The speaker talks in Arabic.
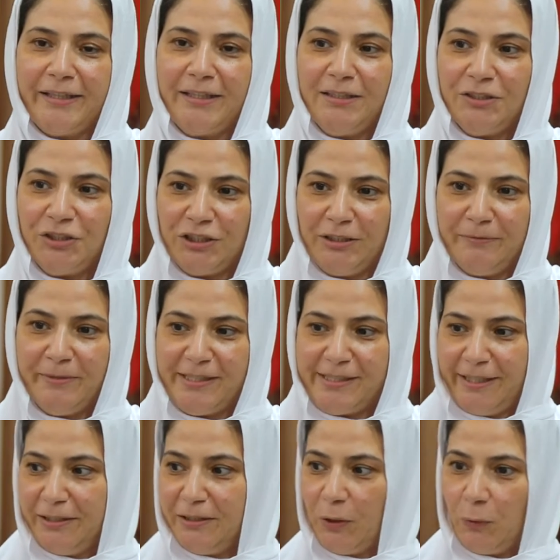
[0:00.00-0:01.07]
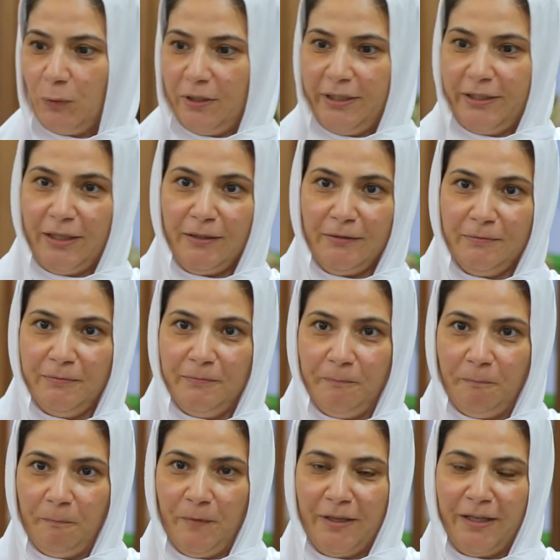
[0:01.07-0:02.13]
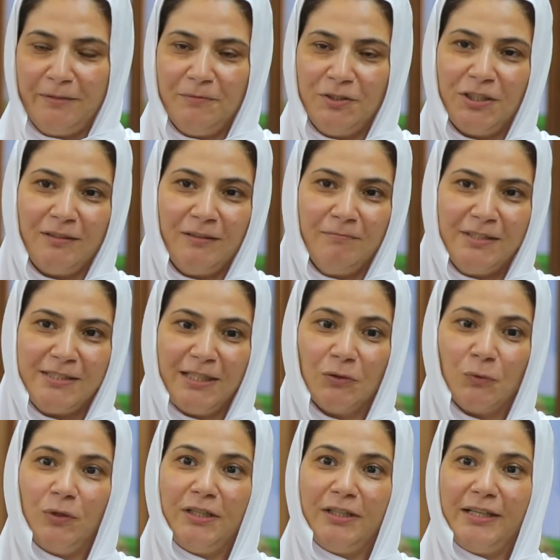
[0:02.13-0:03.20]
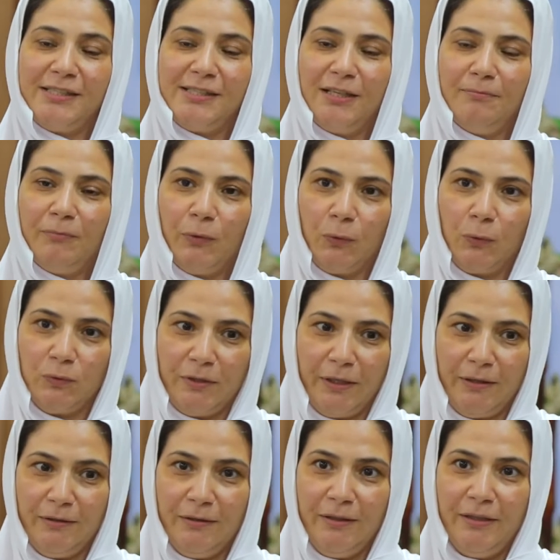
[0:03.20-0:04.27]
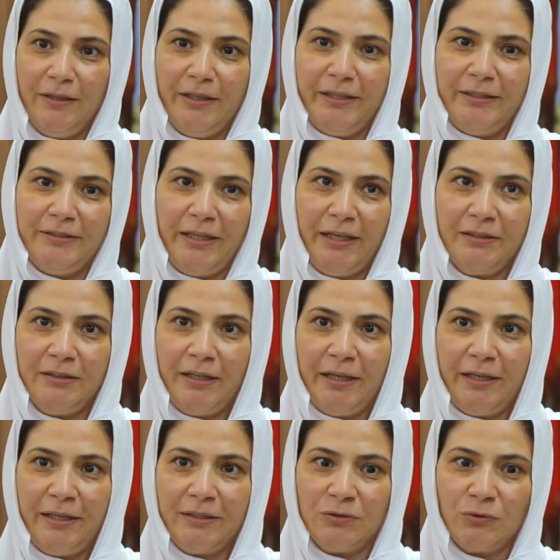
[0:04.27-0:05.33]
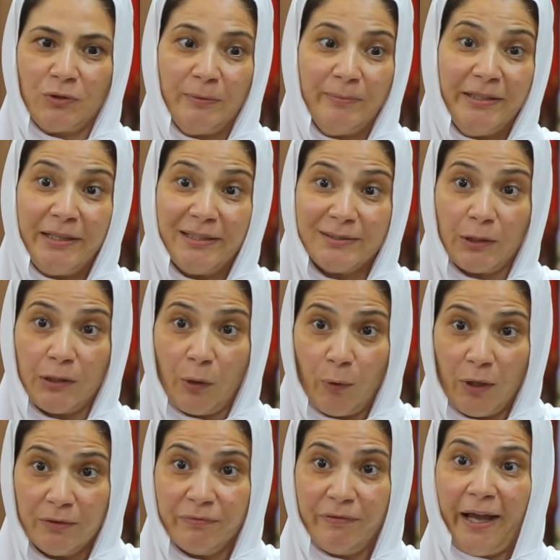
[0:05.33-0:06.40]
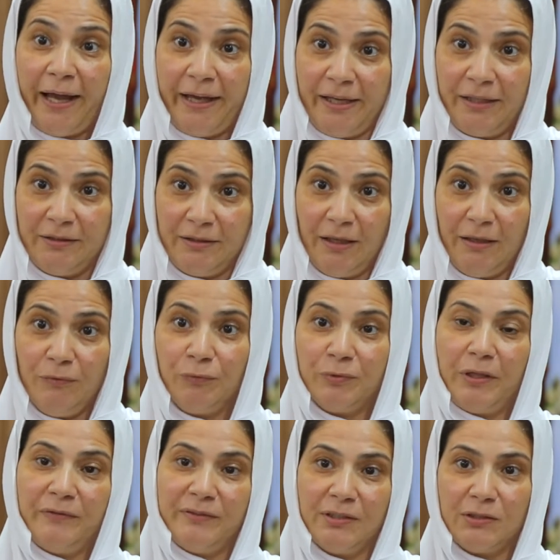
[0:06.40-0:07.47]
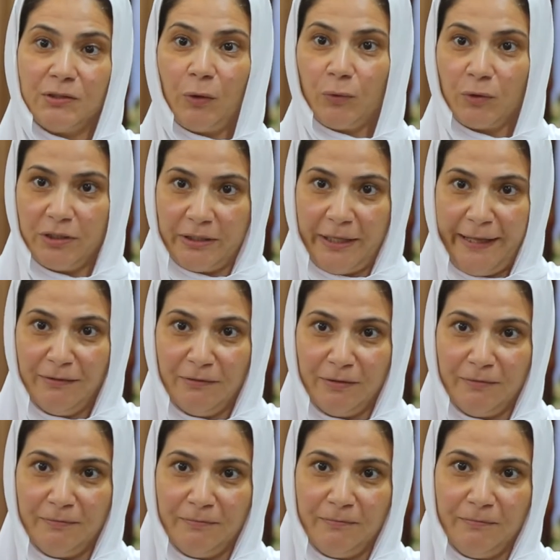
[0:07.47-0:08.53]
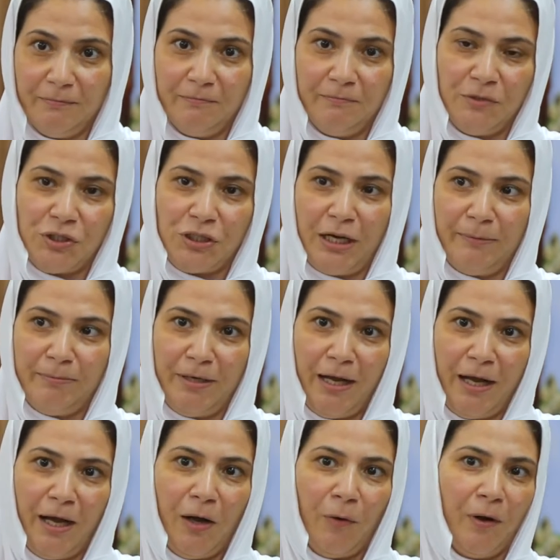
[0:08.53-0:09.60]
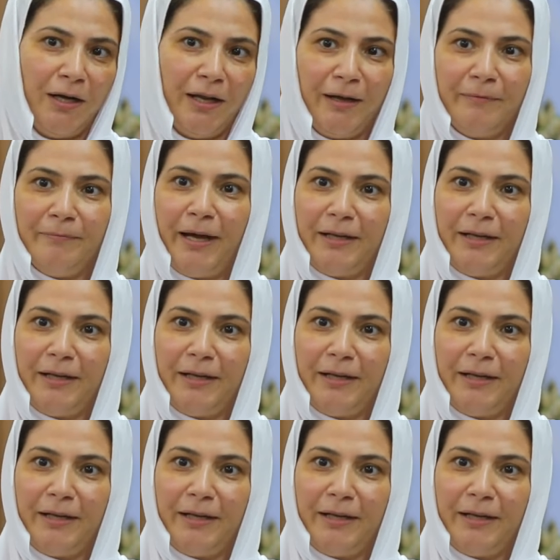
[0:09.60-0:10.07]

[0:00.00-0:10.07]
اكيد شيء بيسعدنا كلنا يعني بيسعد كل الناس اللي موجوده ان احنا تقيم لنا صلوات في اعيادنا وفي نفس التوقيتات مش قبلها ولا